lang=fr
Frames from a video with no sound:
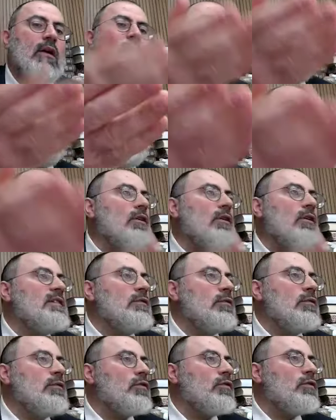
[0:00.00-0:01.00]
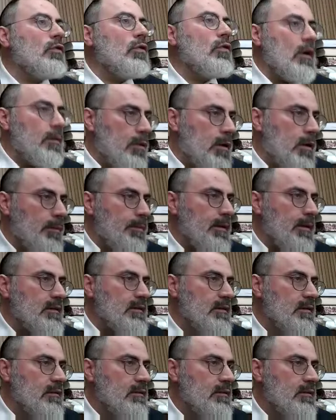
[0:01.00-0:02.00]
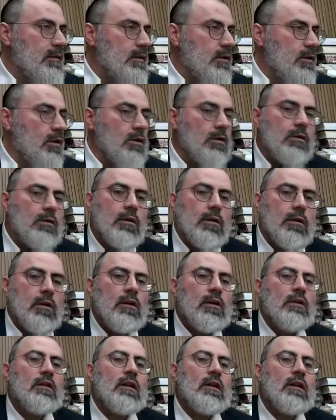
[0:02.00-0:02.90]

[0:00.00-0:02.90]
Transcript: on a parlé de notre situation dans la première partie. Pourquoi